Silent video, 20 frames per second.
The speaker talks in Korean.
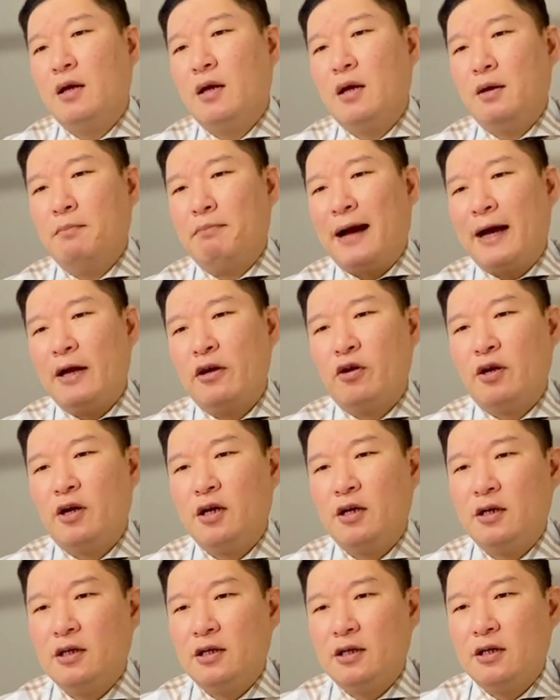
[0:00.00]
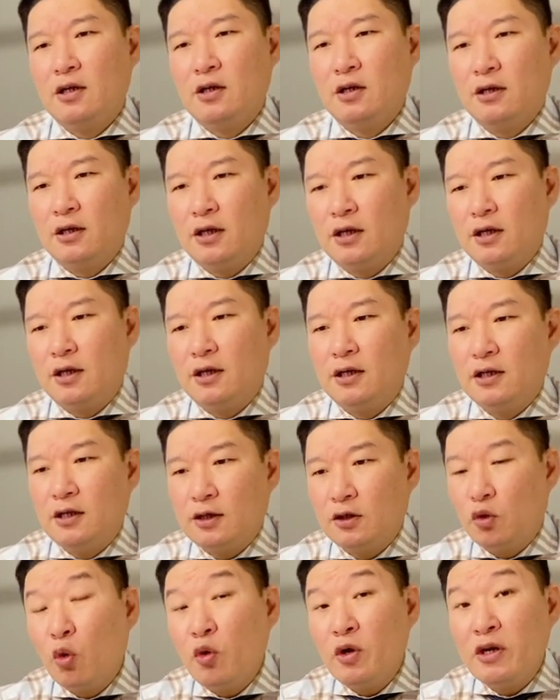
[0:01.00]
바이어랑 아,
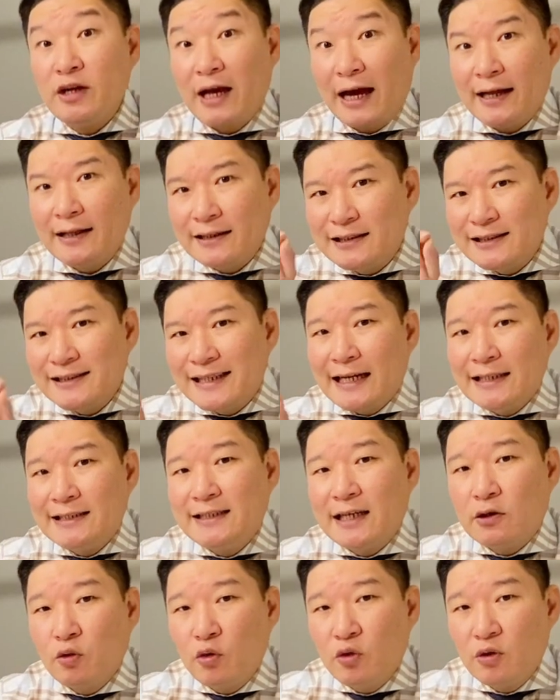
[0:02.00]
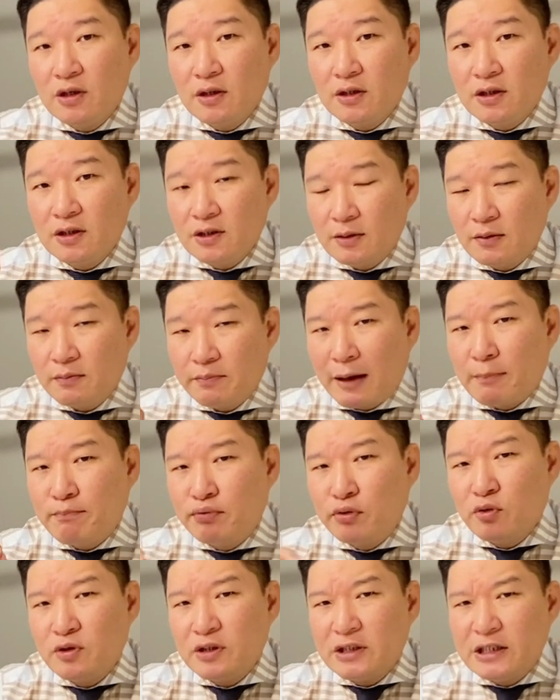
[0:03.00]
동의를 한 그 날짜로
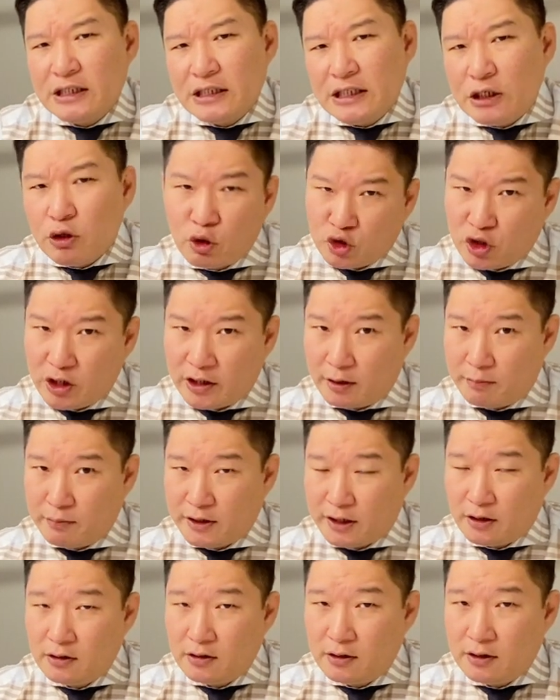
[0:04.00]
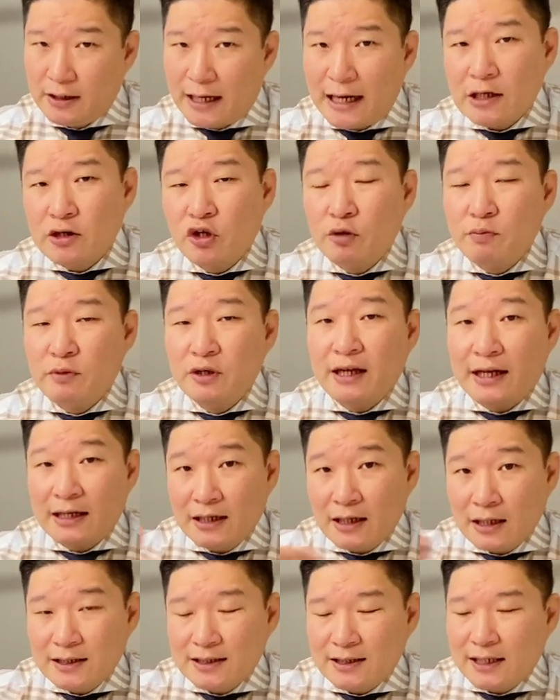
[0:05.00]
100% 이루어져야 됩니다. 안 그러면
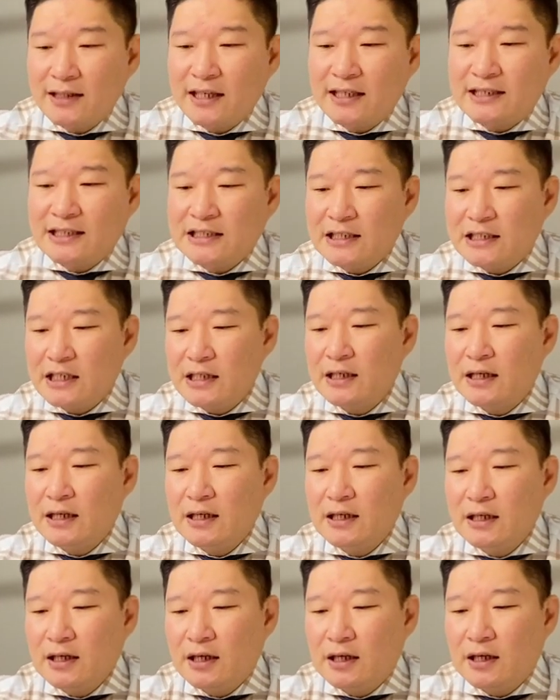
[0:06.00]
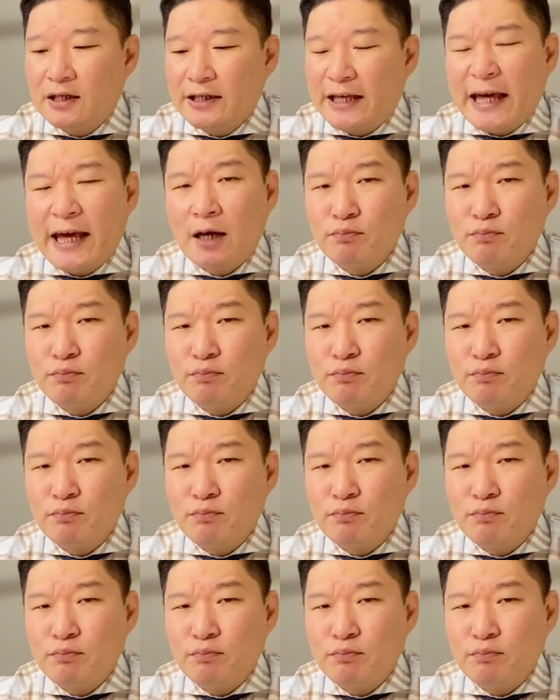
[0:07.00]
상대 측이 아, 계약